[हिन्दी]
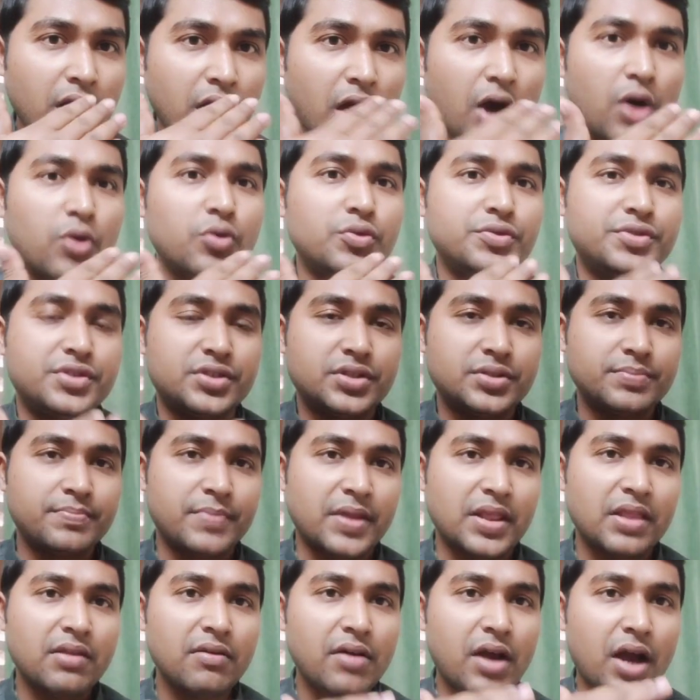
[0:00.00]
काउज
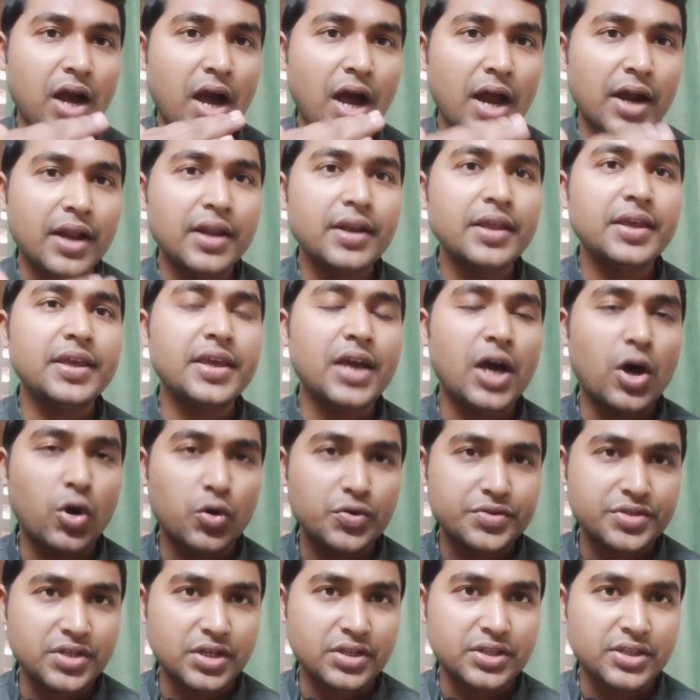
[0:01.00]
मतलब कारण क्या हो
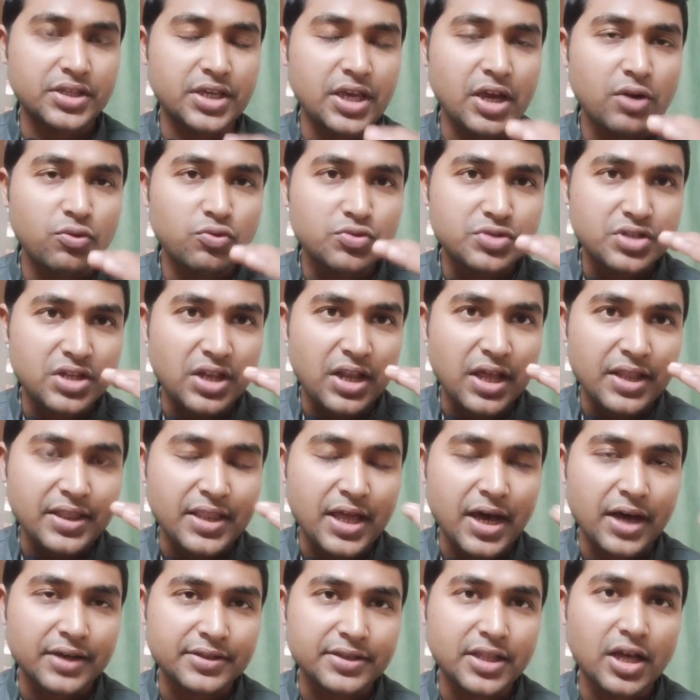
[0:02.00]
सकती है उजला
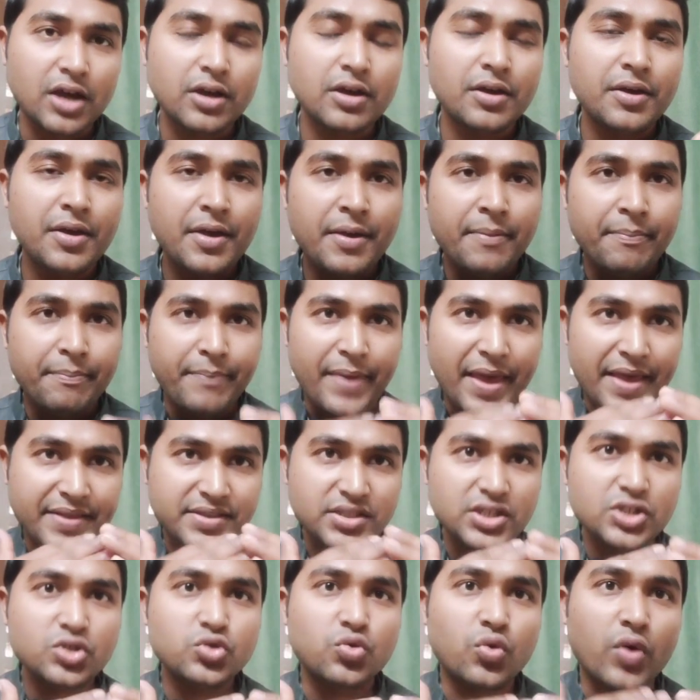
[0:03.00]
दाग दाग
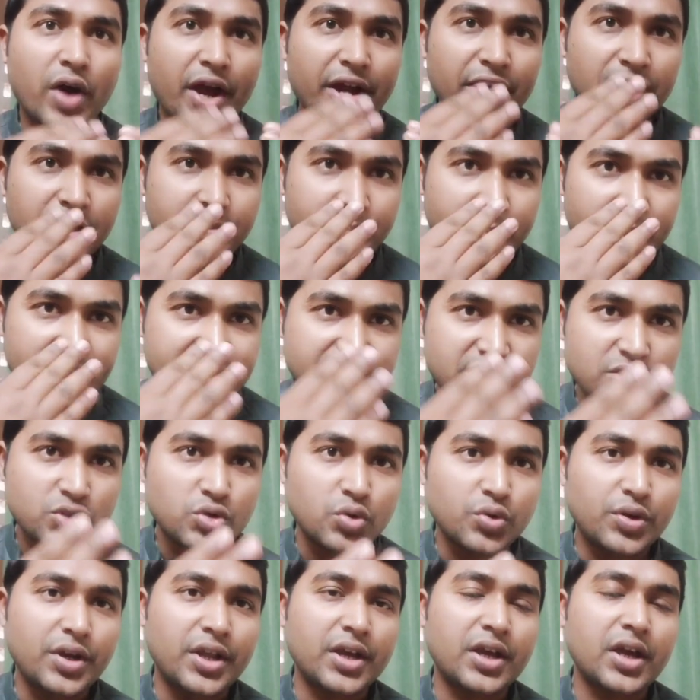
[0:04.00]
पैचेज व्हाइट पैचेज
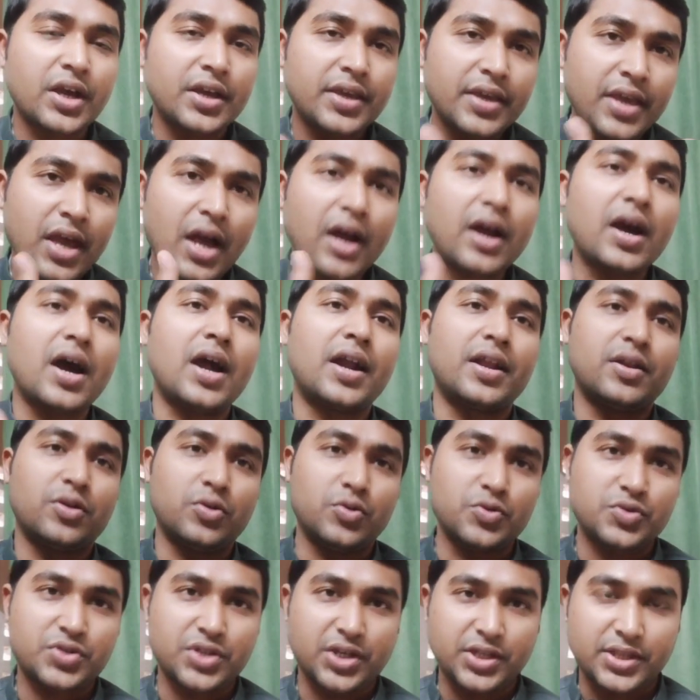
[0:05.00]
होने का क्या कारण
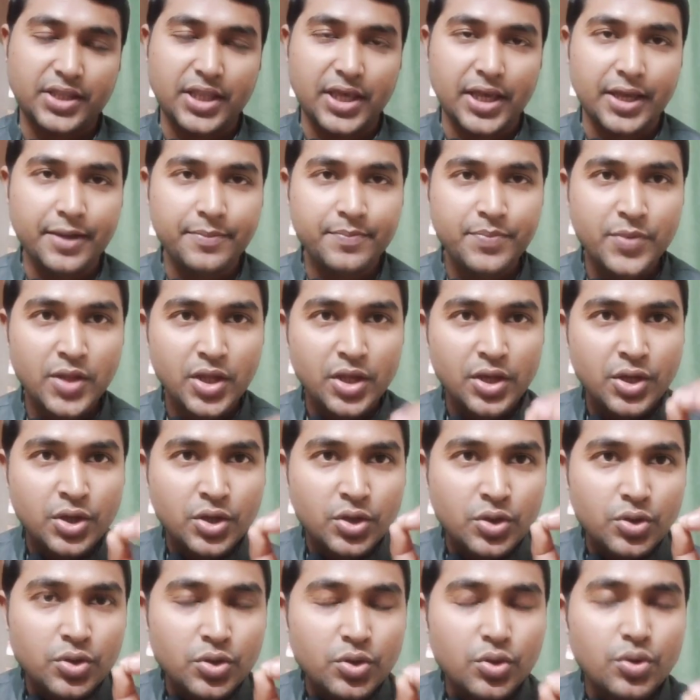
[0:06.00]
हो सकता है
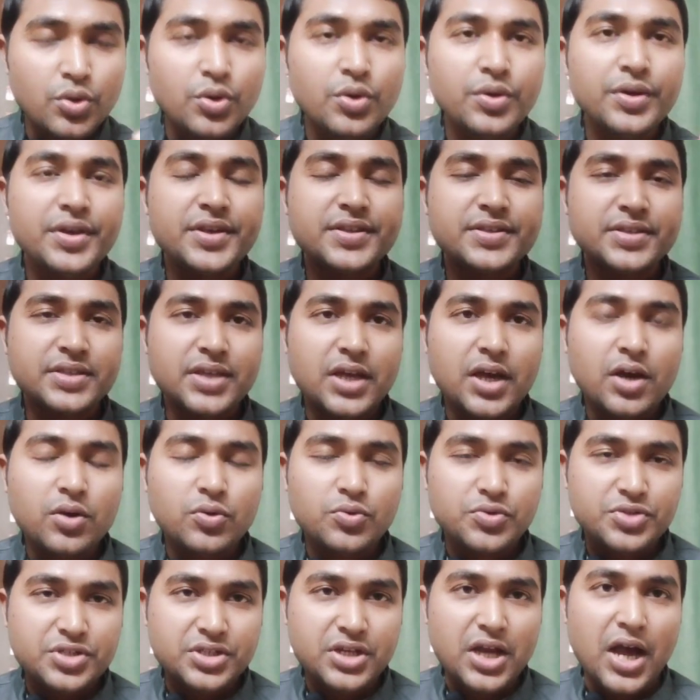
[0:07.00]
तो इसका
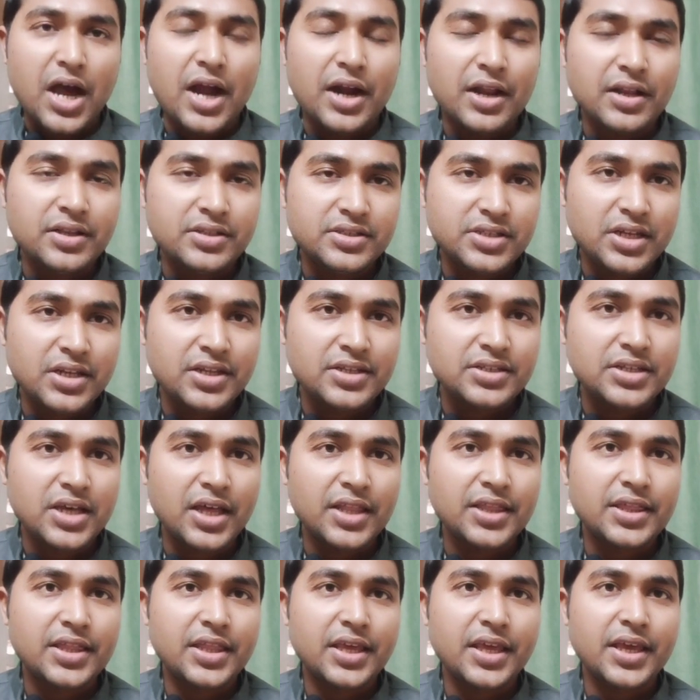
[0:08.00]
कुछ कारण चलिए
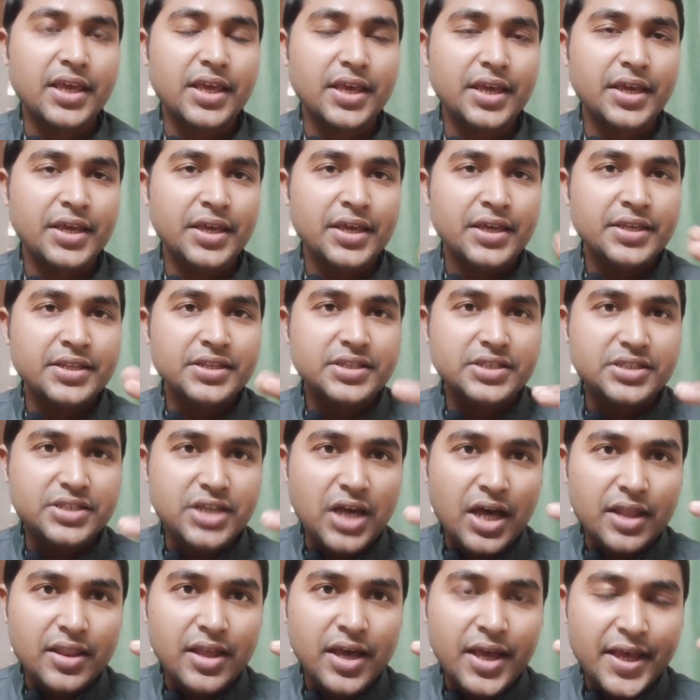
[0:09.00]
जानते हैं
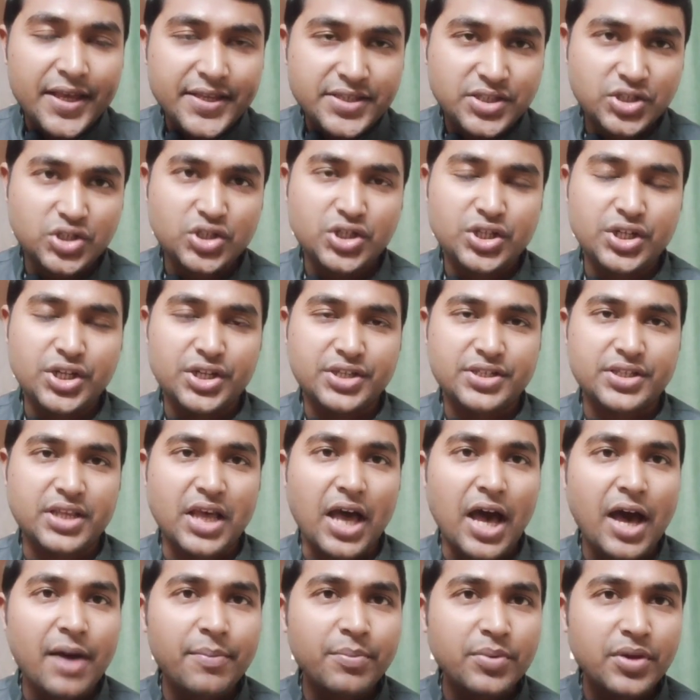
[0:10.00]
ज़्यादा स्ट्रेस
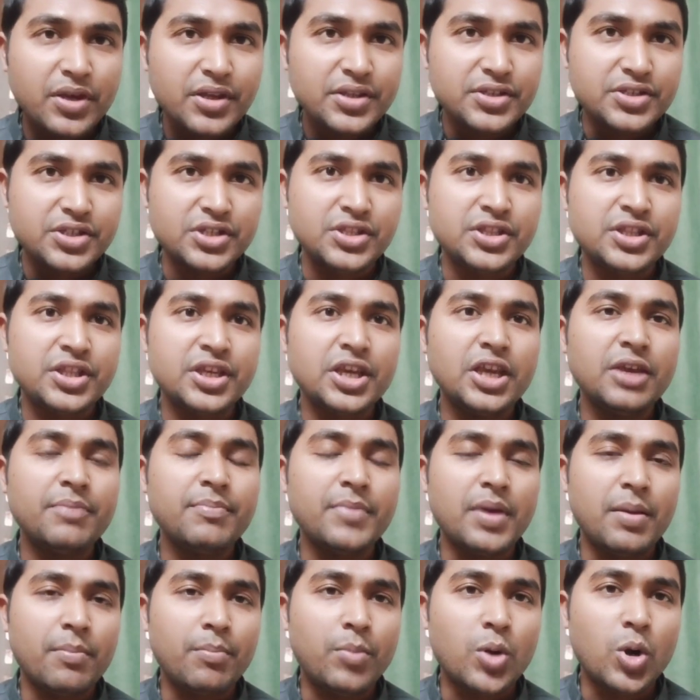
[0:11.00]
आपकी ज़िंदगी
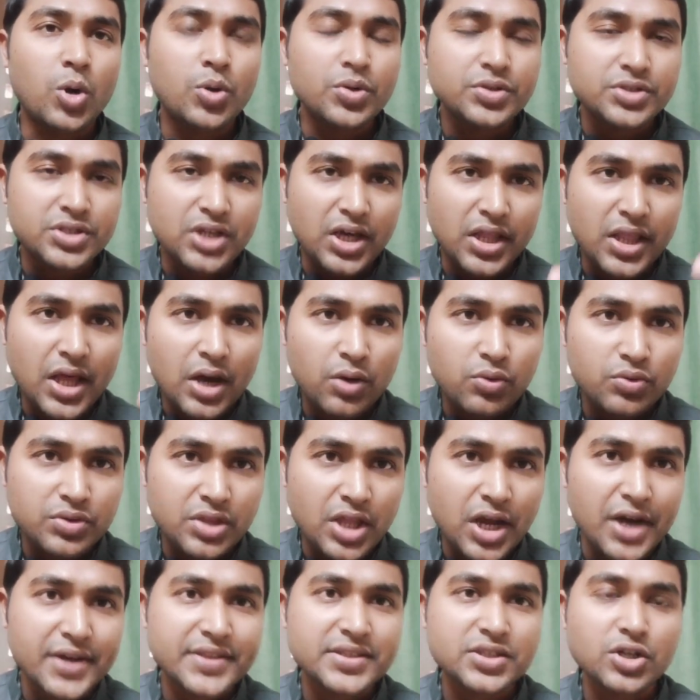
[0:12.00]
में बहुत ज़्यादा
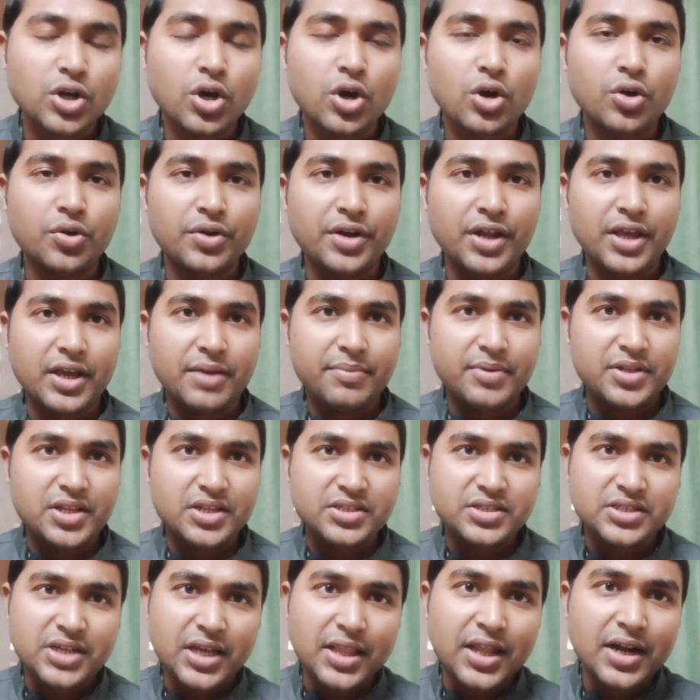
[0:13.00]
उतार चढ़ाव होने की वजह
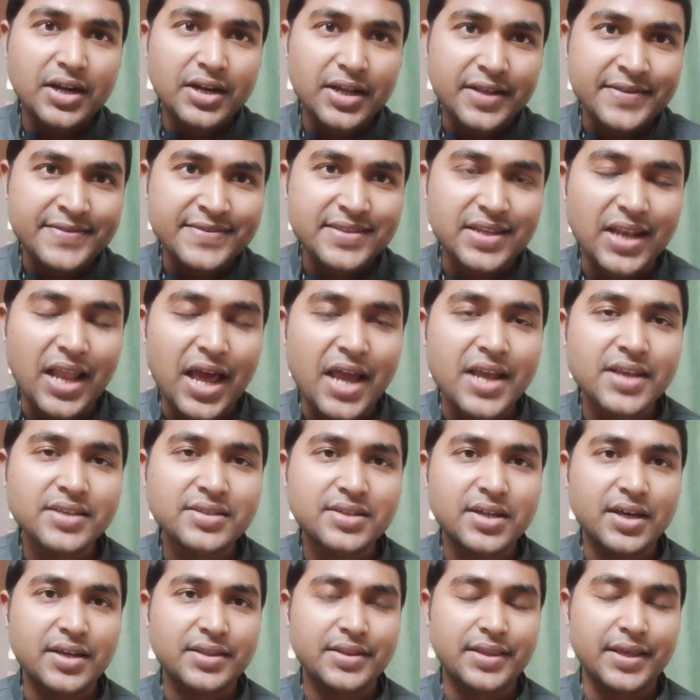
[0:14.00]
से ज़्यादा टेंसलाइज
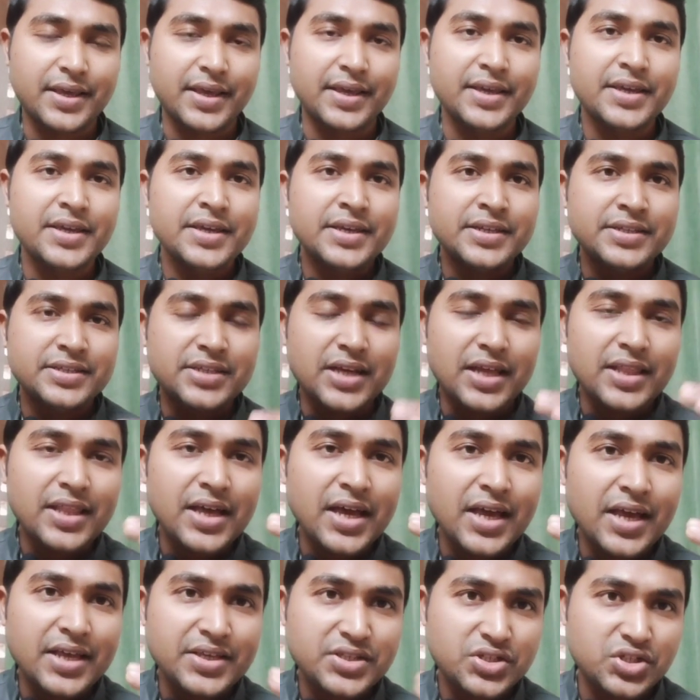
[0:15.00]
रहते हैं
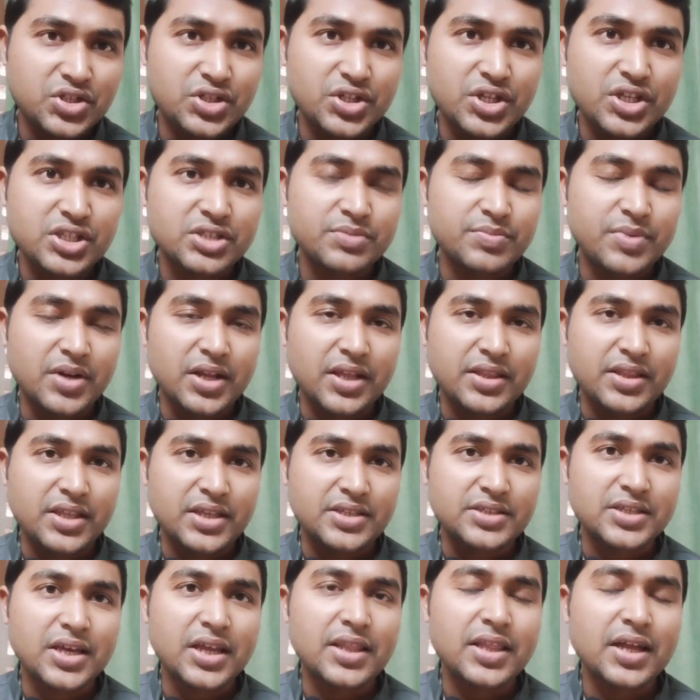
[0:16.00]
ज़्यादा स्ट्रेस में रहते
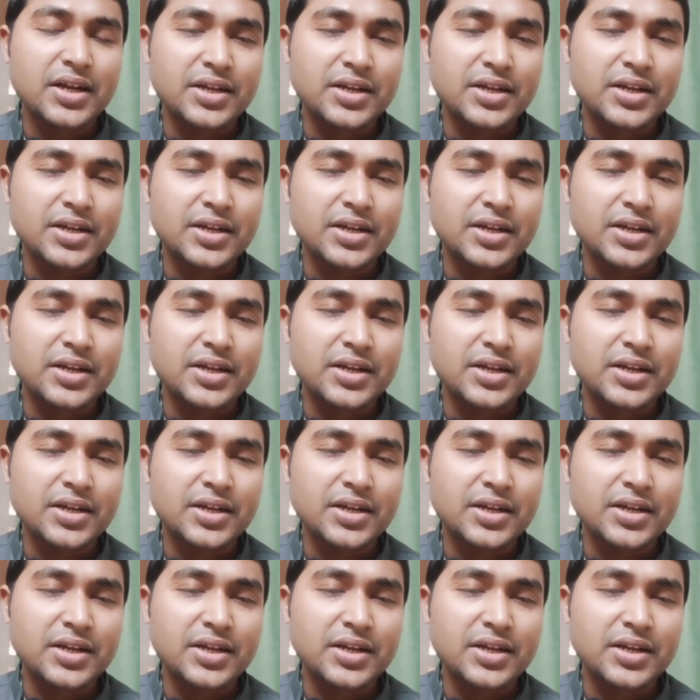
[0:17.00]
हैं ज़्यादा